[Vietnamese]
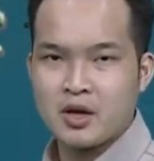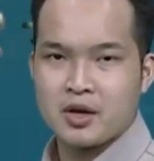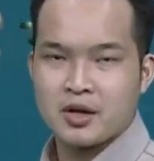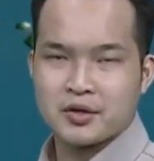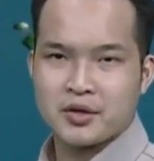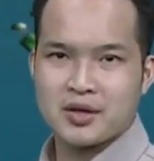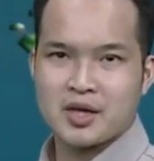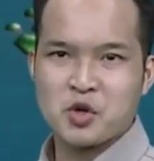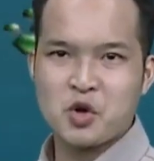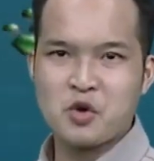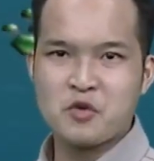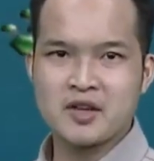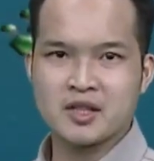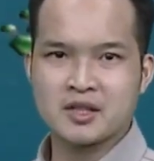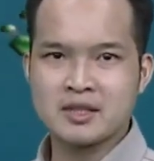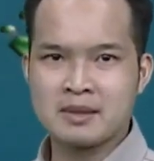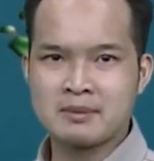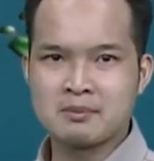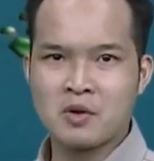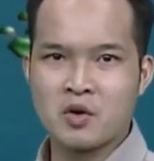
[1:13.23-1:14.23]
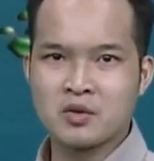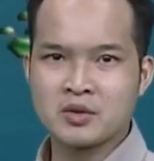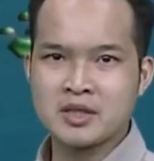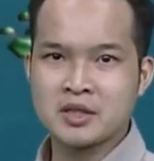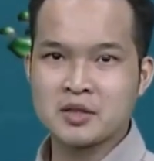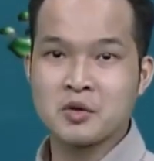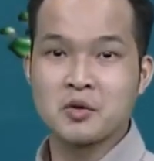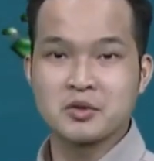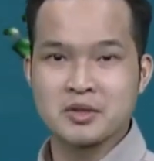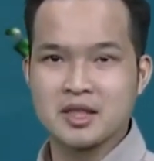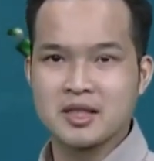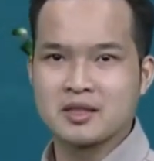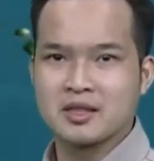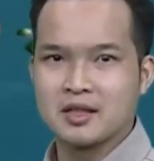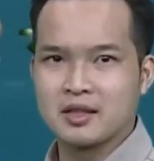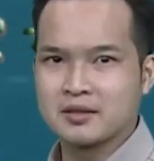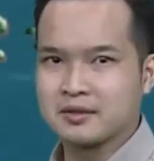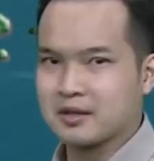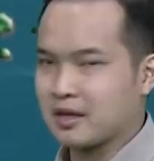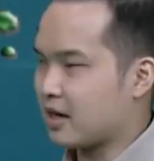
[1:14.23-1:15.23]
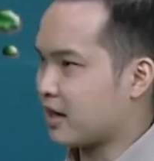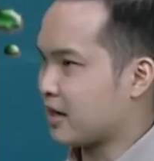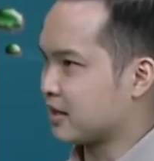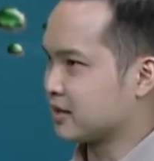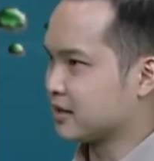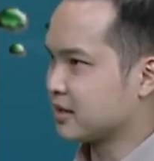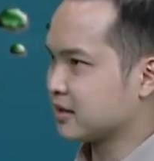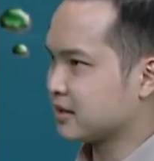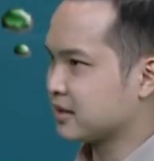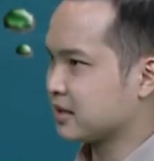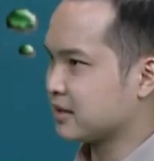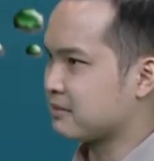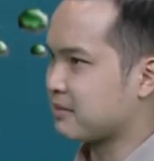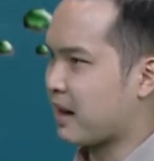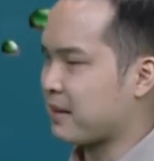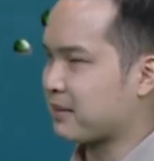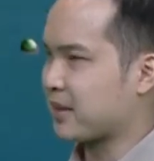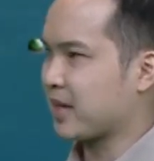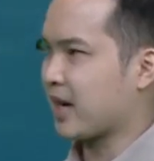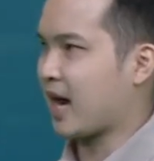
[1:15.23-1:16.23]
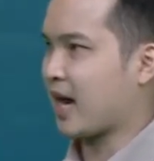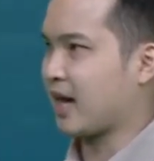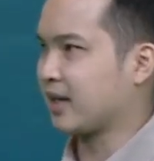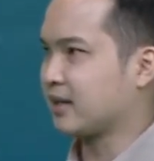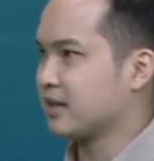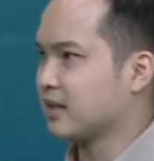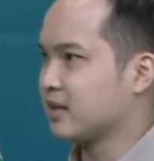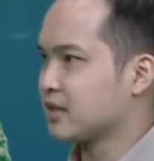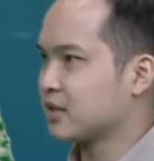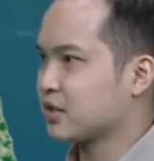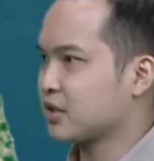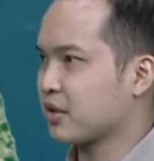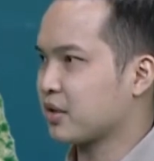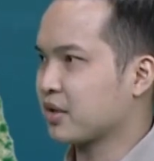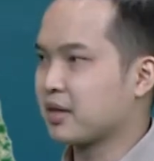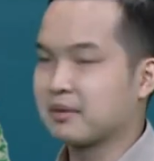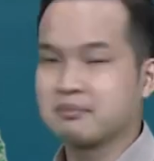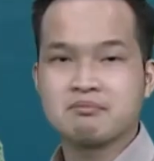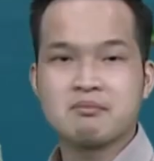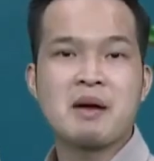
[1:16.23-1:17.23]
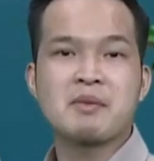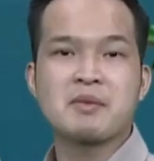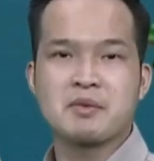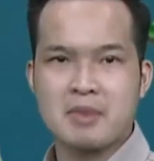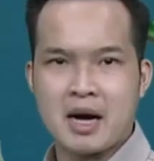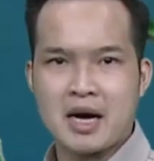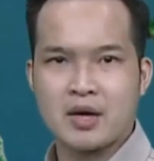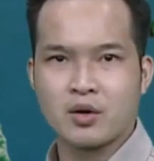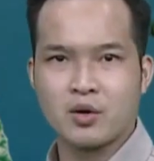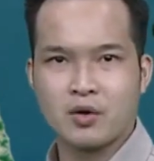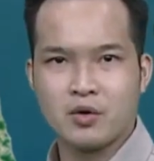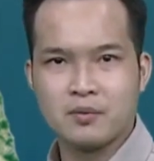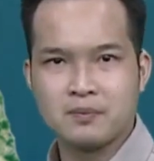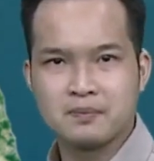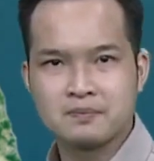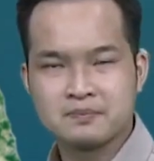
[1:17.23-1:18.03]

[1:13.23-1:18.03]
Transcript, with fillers: Còn ở khu vực Nam Bộ nhiệt độ nhỉnh hơn ở ngưỡng từ 32 cho đến 33 độ.